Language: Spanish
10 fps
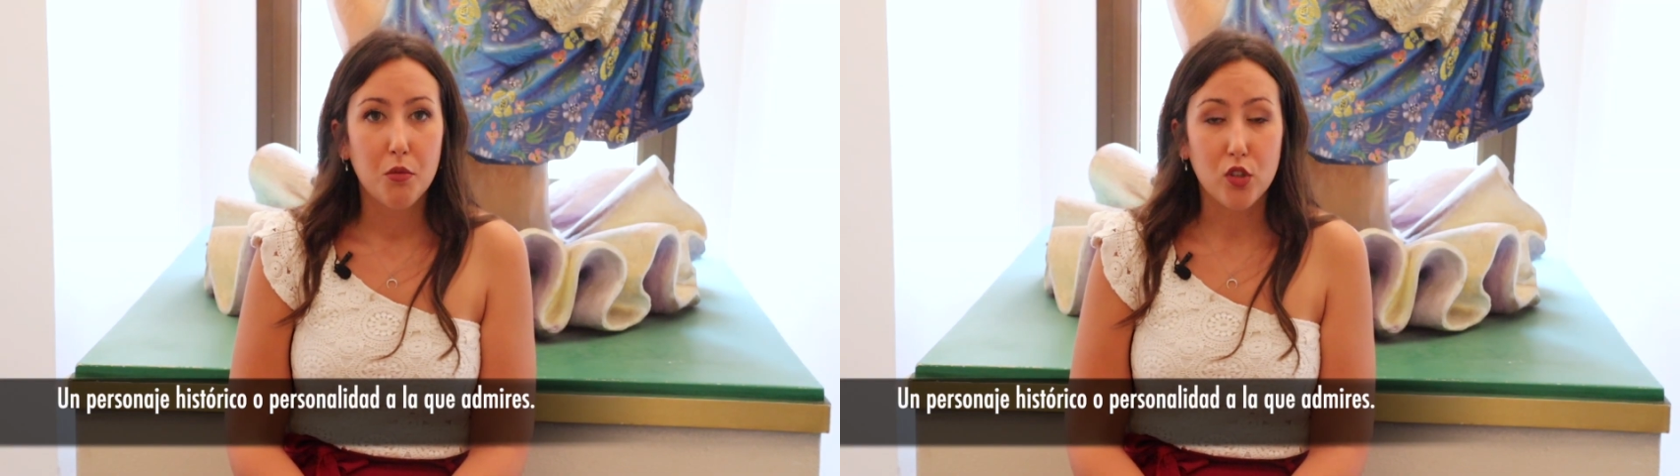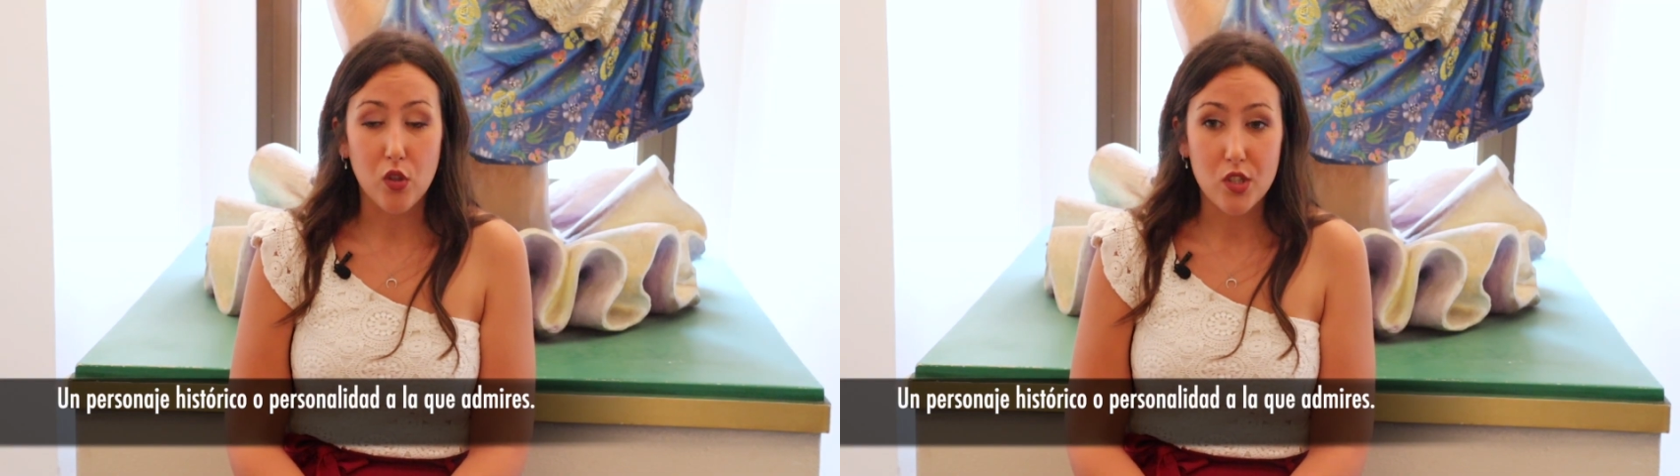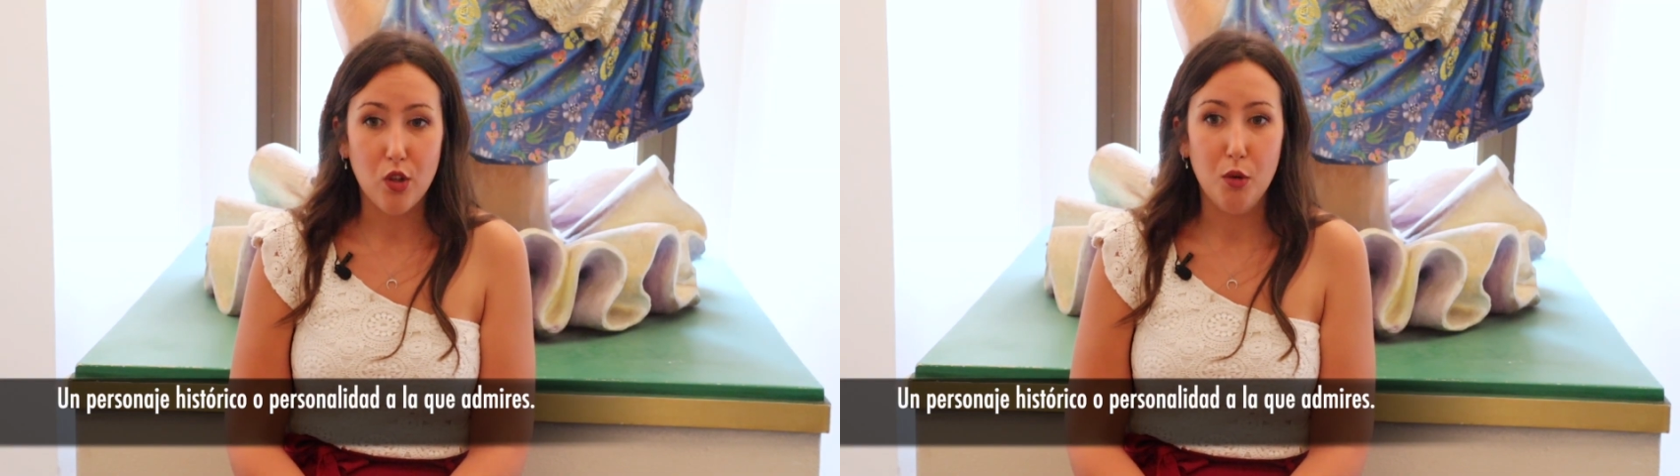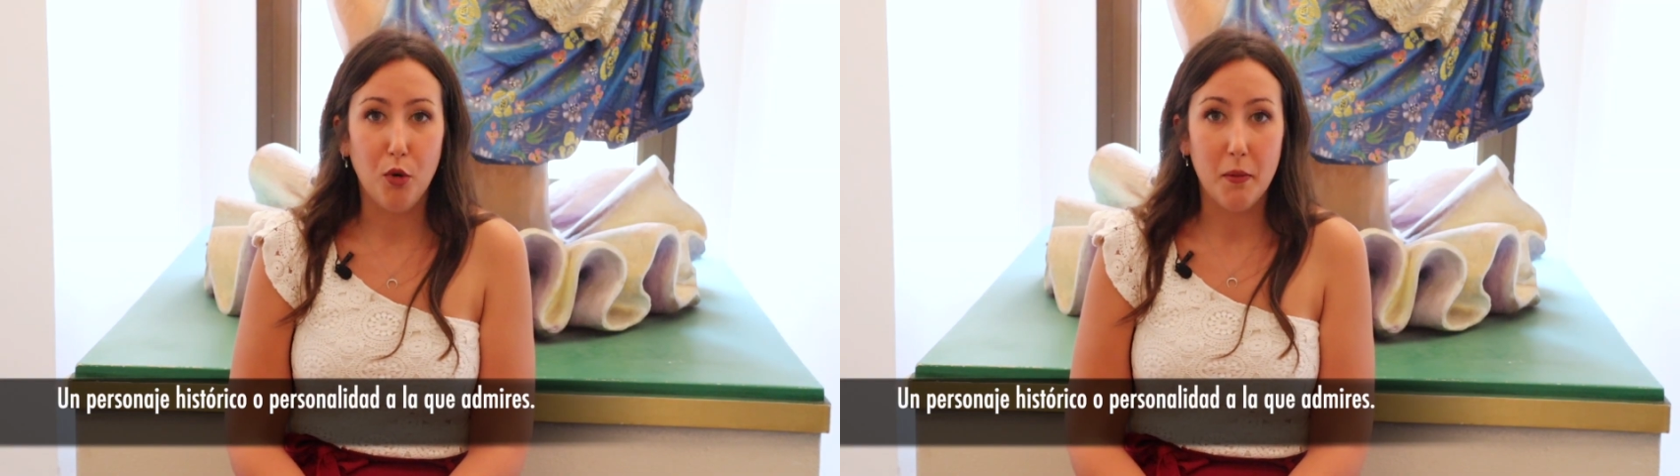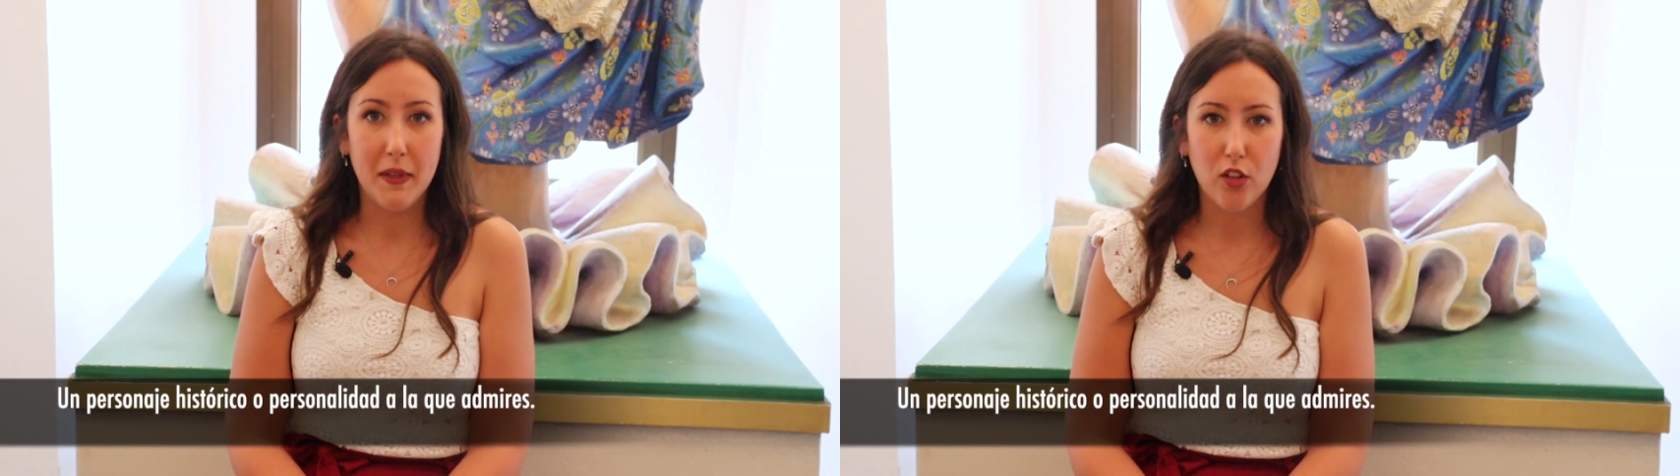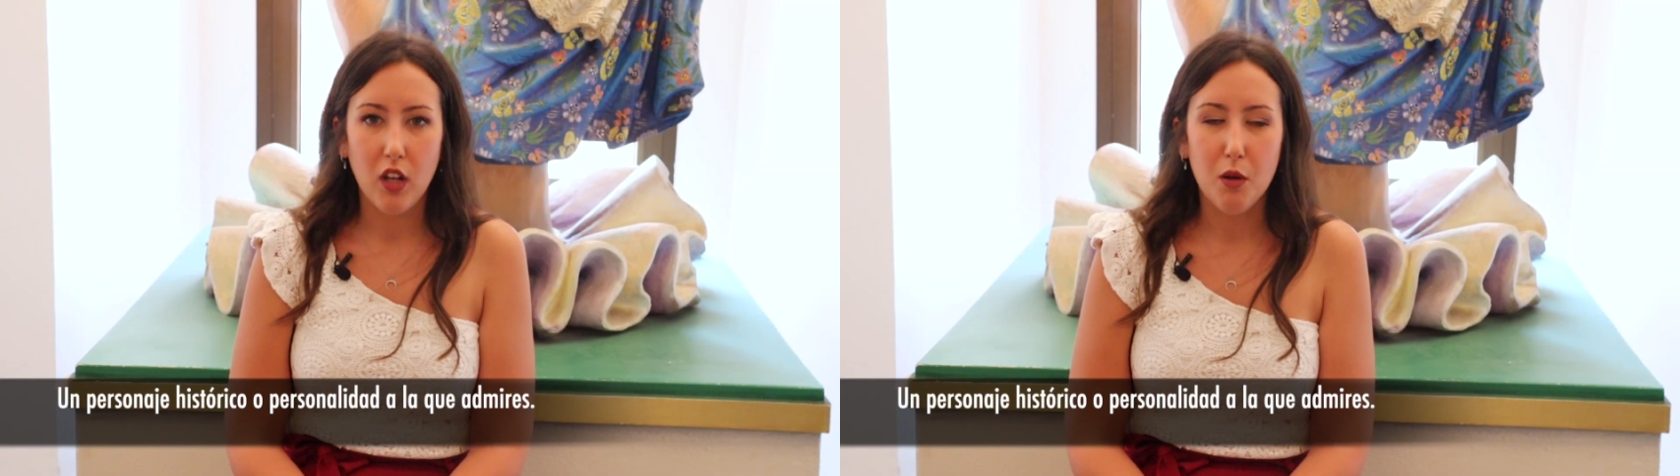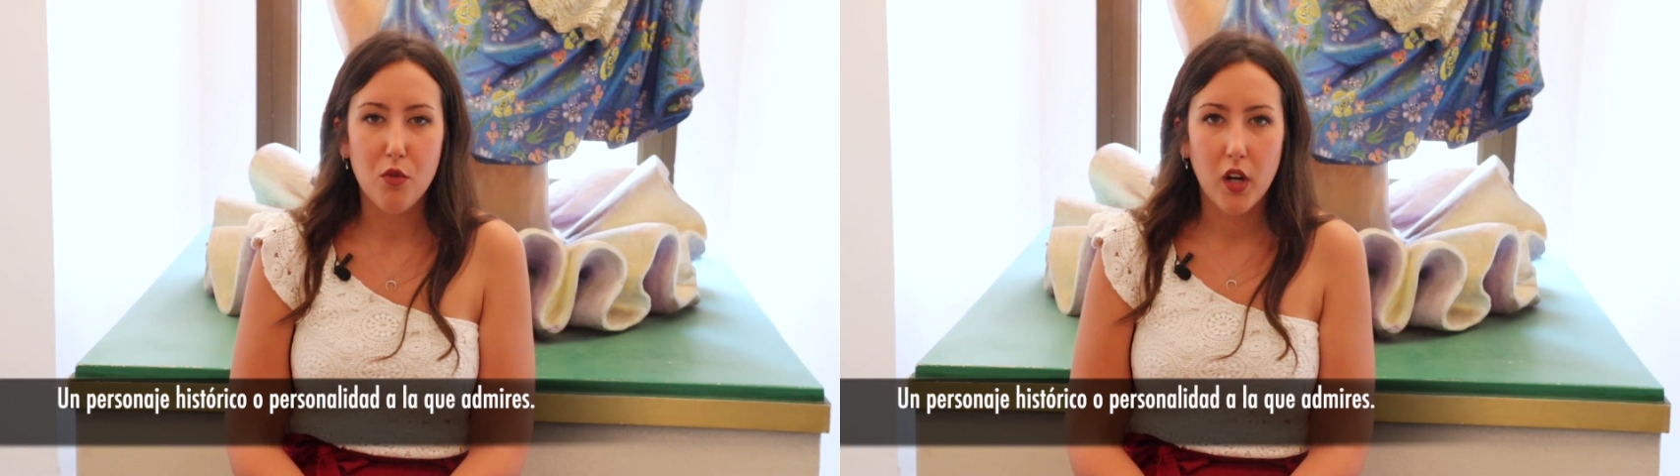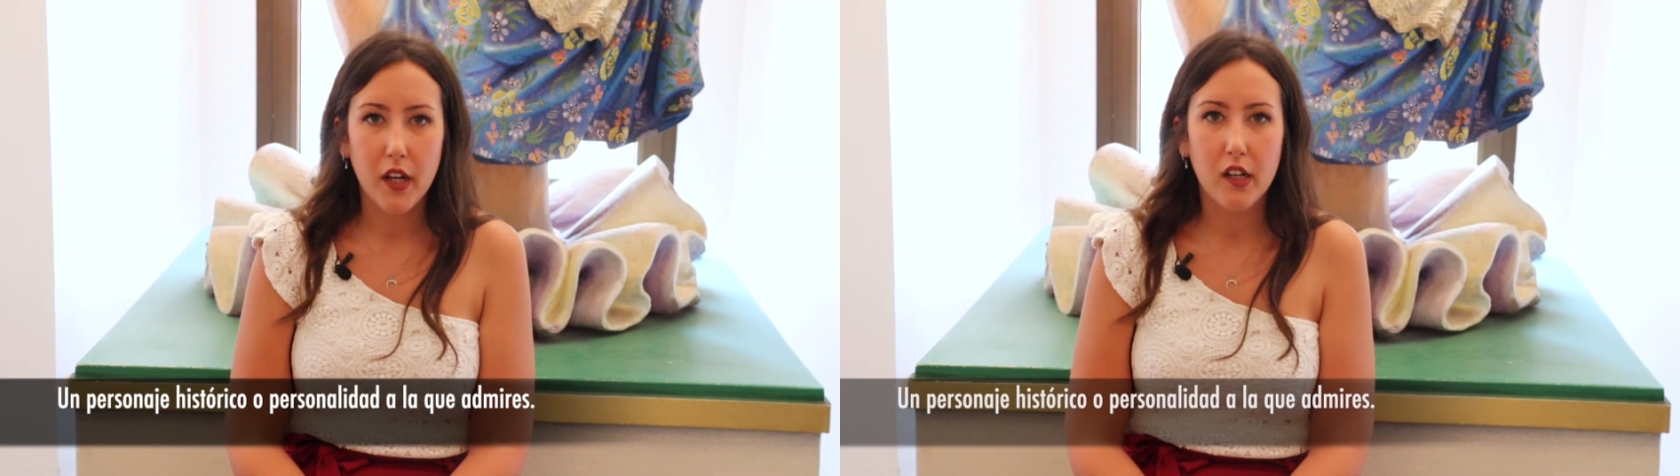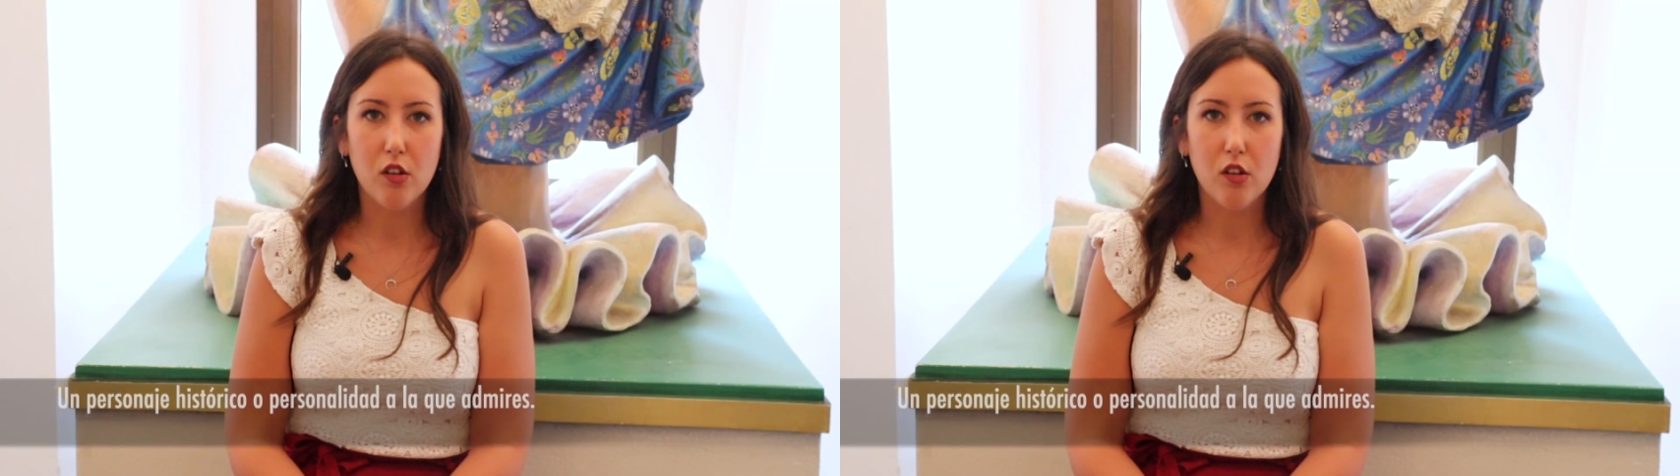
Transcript: Todo esto del movimiento de la mujer